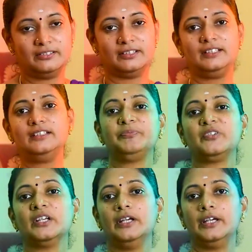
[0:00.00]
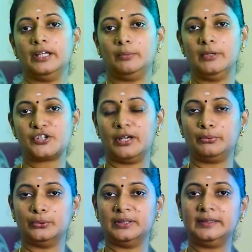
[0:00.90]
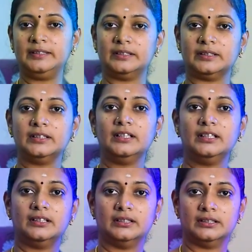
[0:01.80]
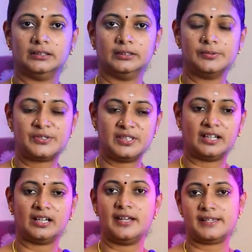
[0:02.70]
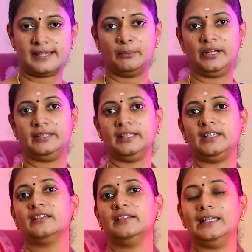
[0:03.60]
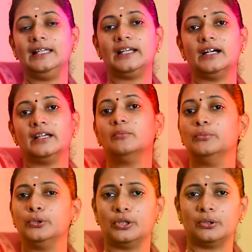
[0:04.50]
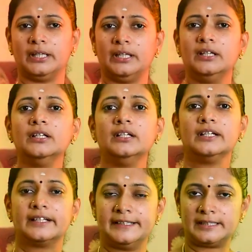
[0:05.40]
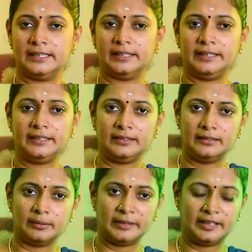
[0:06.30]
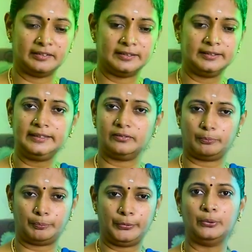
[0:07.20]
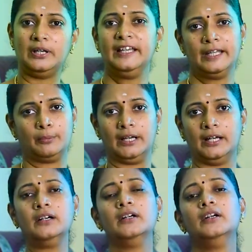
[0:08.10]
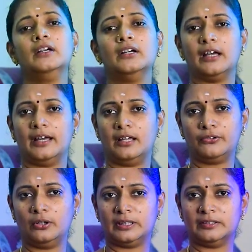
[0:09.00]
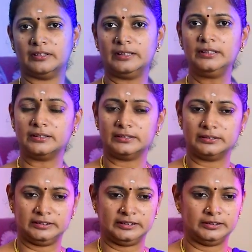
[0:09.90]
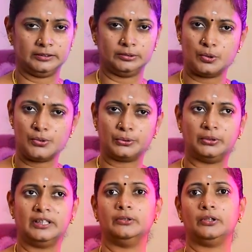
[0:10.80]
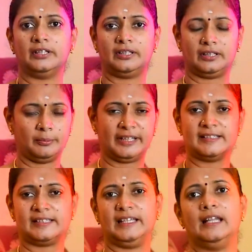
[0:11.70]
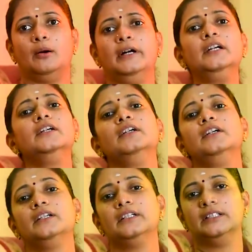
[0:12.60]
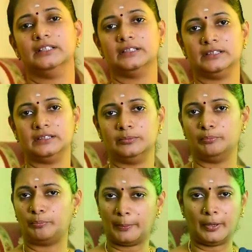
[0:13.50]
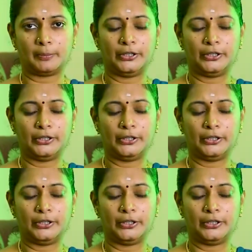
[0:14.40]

இது வந்து ஹெர்பல் ஷாம்பு வந்து சீயக்காய் செம்பருத்தி நெல்லிக்காய் பூந்திக்கொட்டை கரிசலாங்கண்ணி இந்த மாதிரி வந்து பியூர்லி ஹெர்பலாக ஹேர் ஃபாலுக்கு வந்து கொஞ்சம் கூட ஒரு கெமிக்கல்ஸே இல்லாமல் ப்ரிப்பேர்